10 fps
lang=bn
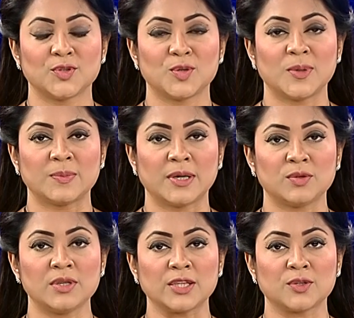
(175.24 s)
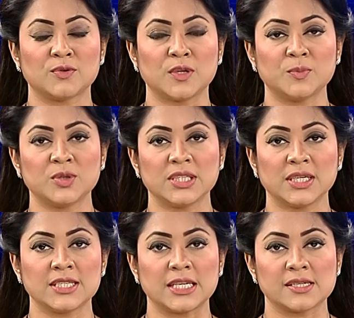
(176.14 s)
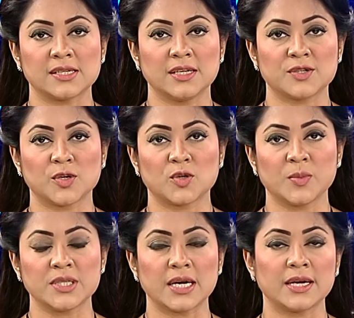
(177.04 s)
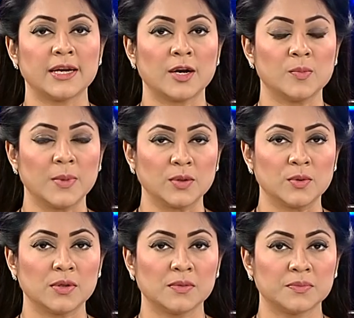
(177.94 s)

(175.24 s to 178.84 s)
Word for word: ধন্যবাদ বাদল এতক্ষণ রংপুর থেকে জানাচ্ছিলেন সহকর্মী জাহাঙ্গীর আলম বাদল